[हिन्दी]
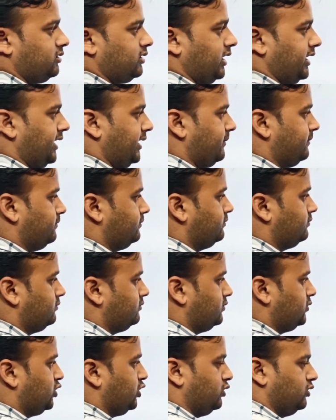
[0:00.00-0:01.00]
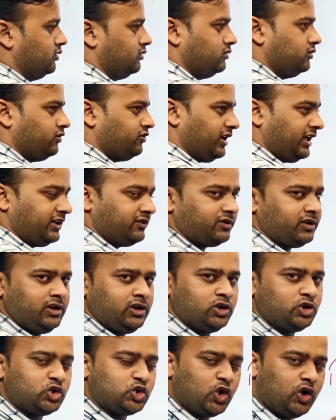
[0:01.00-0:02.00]
थ्री टू फाइव
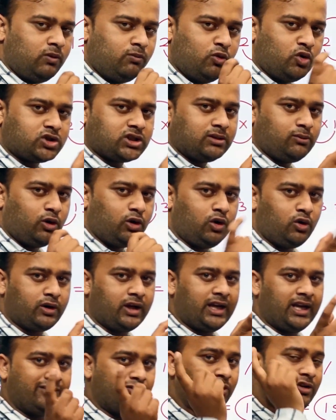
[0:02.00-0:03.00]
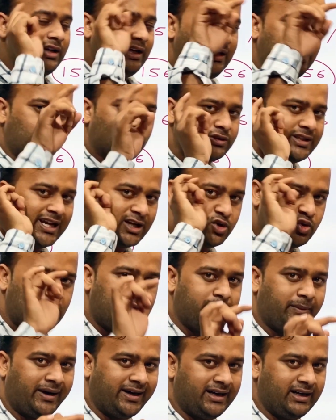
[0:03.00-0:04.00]
जो मुंह से बोलोगे ना वो क्लिक होता है
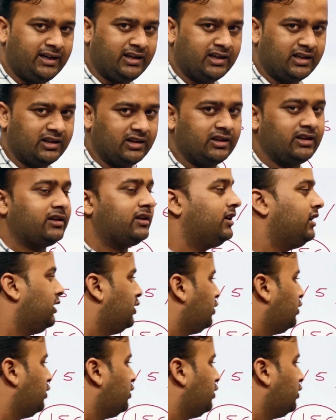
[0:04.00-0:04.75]
एक्चुअली माइंड के अंदर